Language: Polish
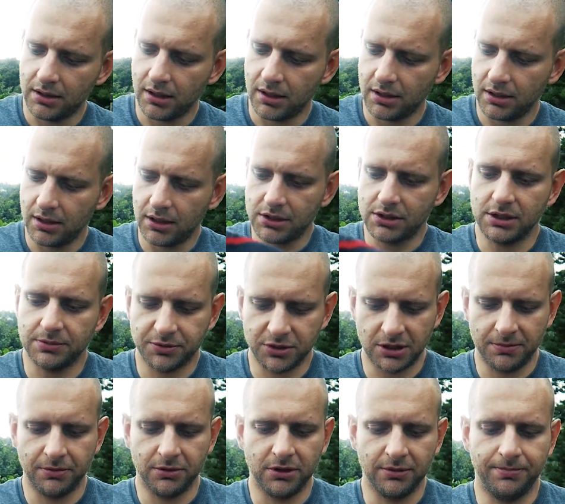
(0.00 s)
ten jeszcze
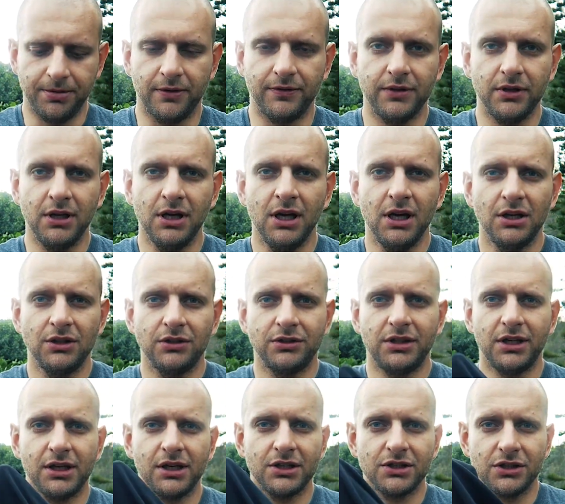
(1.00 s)
przedpotopowy, to
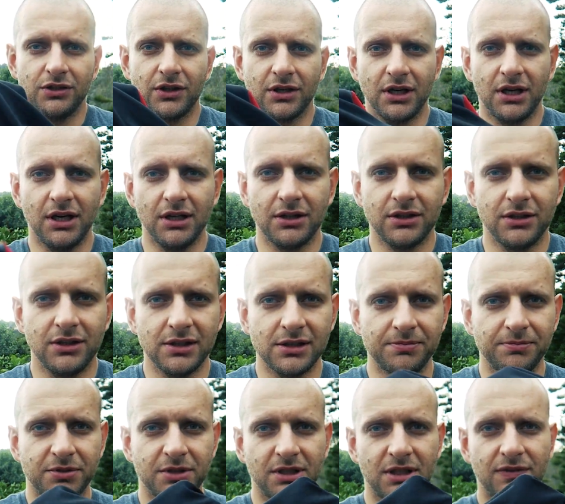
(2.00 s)
ta kieszonka to
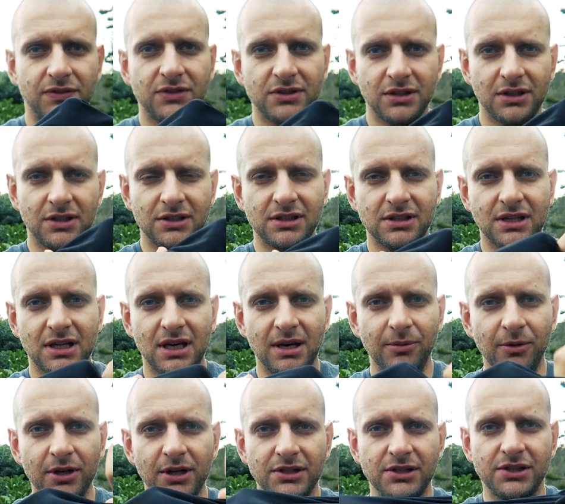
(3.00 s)
jest, przede, to jest
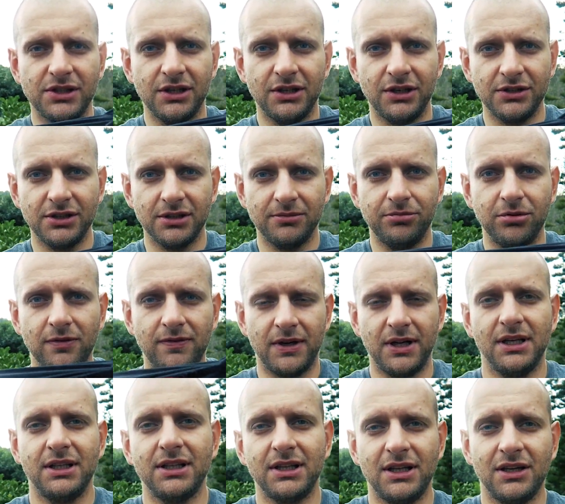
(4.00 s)
hamulec, jeśli chodzi o
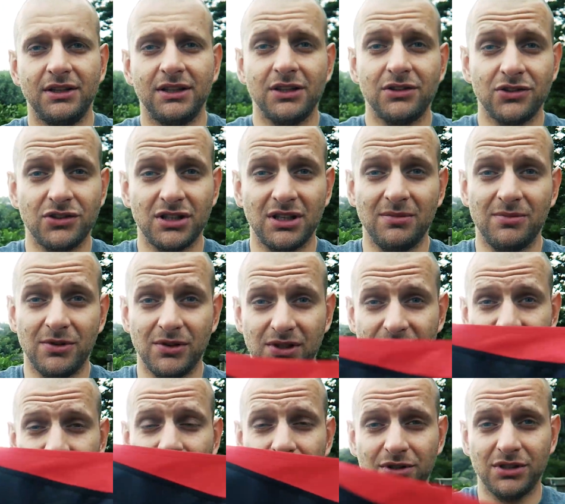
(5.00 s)
pływanie, do tego na to trzeba było
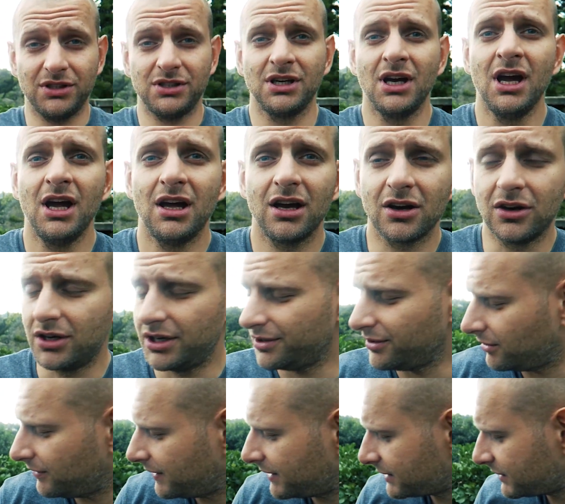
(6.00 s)
założyć
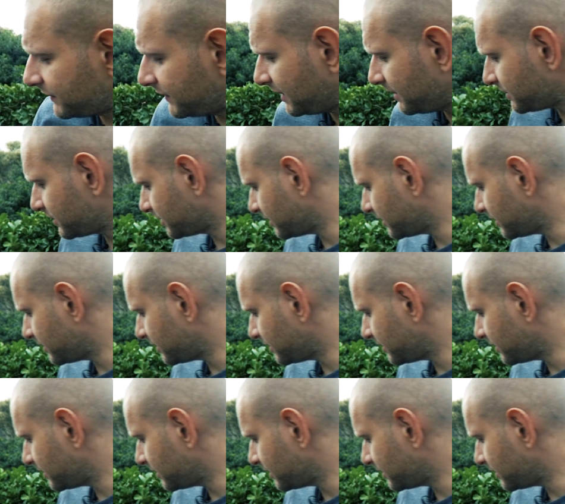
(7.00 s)
kolejną warstwę, na